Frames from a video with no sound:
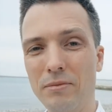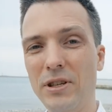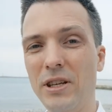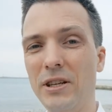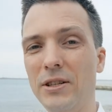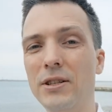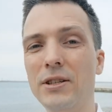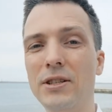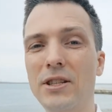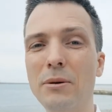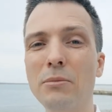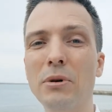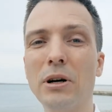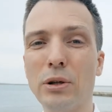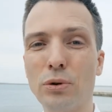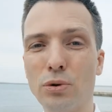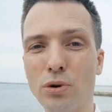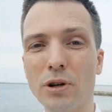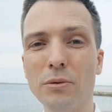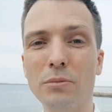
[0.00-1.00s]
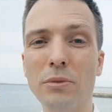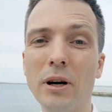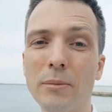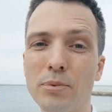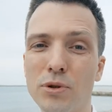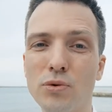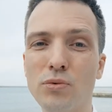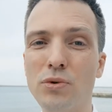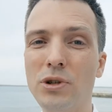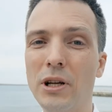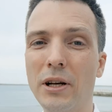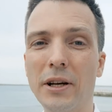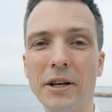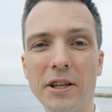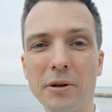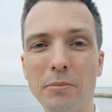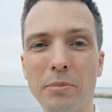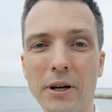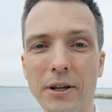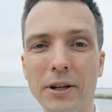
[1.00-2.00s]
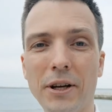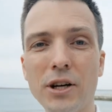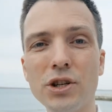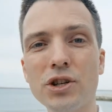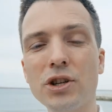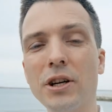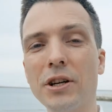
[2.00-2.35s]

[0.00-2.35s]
Те системы, которые мы обсудили. Это продажи,